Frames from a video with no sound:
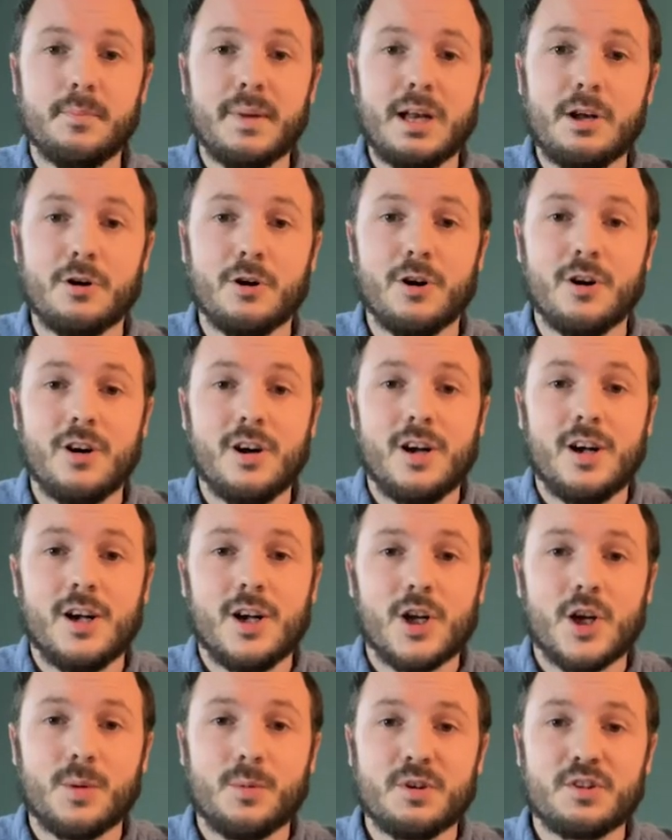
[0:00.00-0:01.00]
Mais alors,
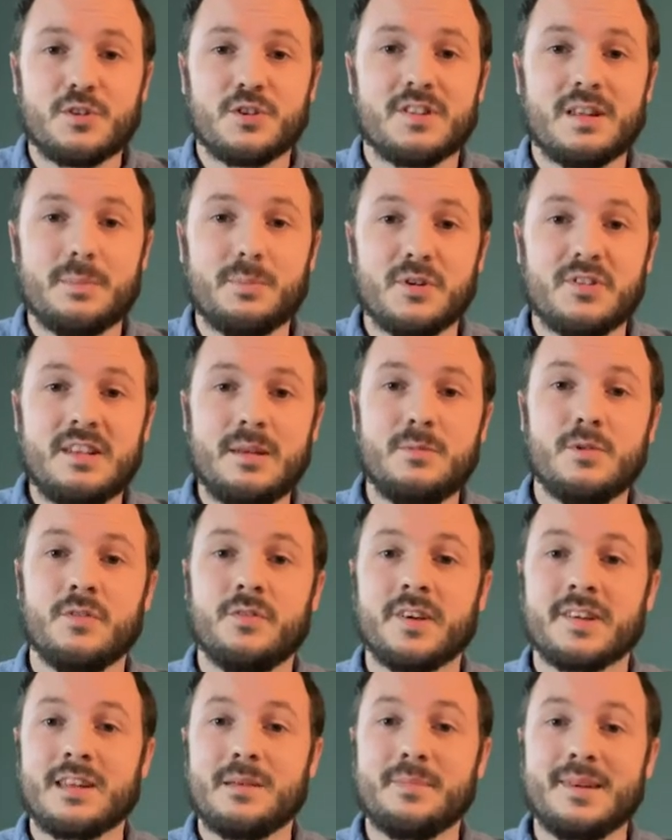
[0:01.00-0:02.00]
Comment est-ce que c'est possible de
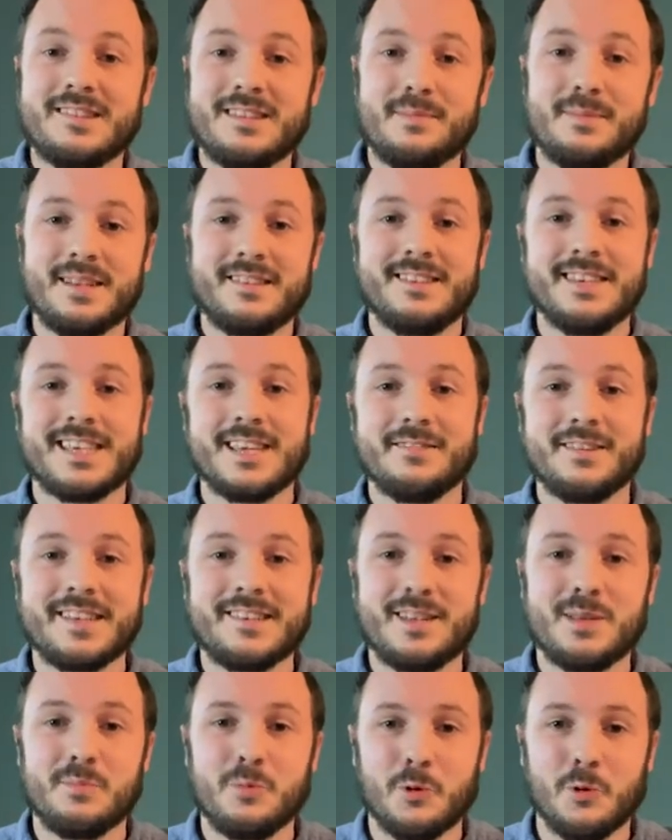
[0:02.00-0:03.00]
faire des mathématiques avec
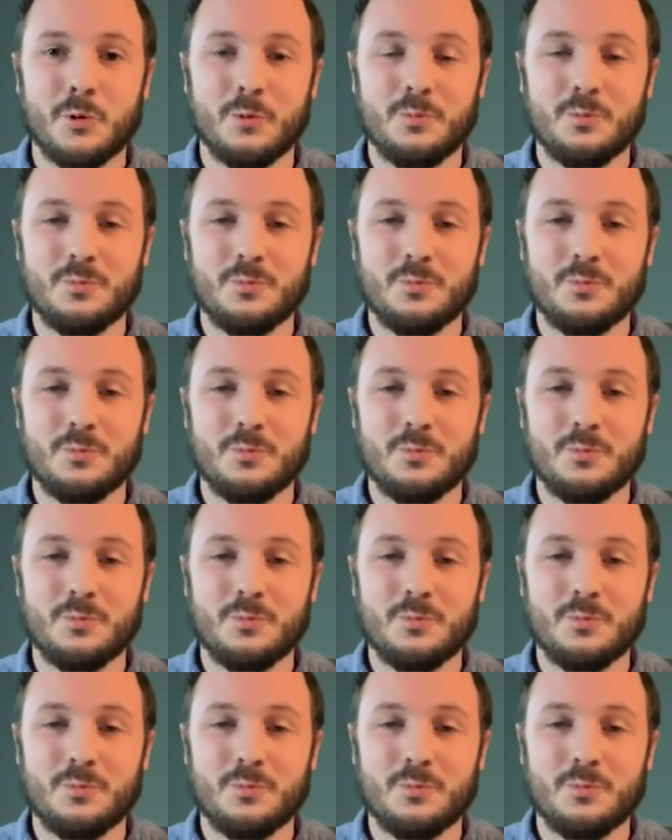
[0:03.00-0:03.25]
des mots